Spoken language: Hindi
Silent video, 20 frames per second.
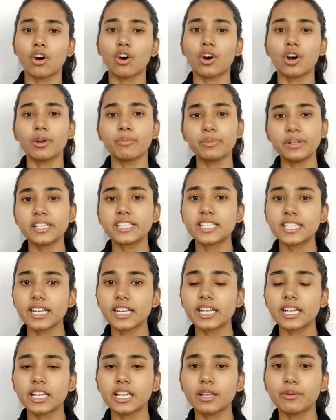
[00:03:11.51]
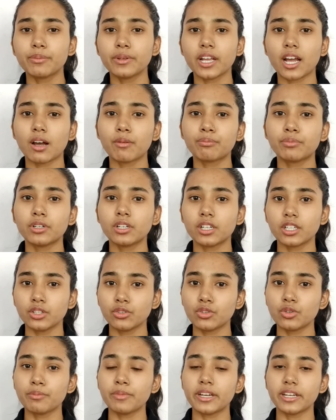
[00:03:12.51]
और बीसीए के लिए भी आप
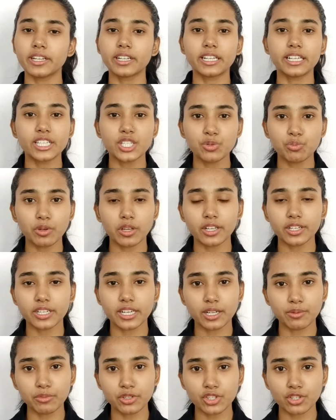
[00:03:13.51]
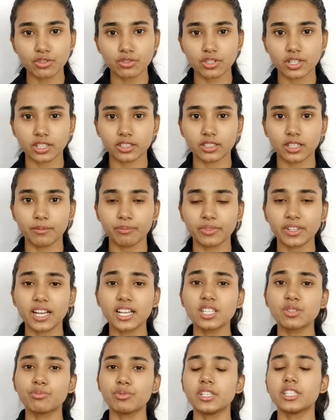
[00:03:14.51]
यू नो मेरिट लिस्ट पे एडमिशन हो सकता है
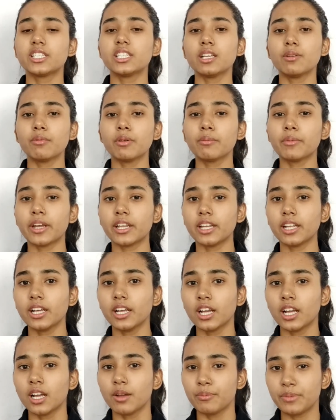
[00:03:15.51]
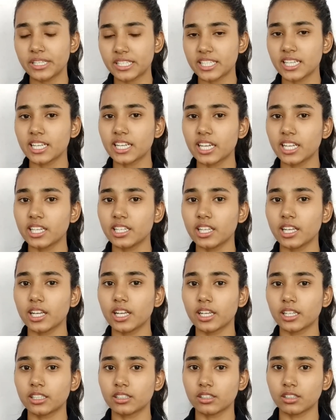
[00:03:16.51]
गाइज बीसीए में मैंने बीसीए के लिए
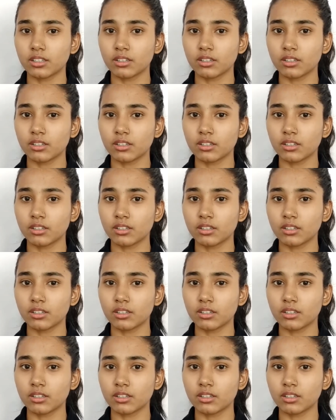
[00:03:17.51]
एक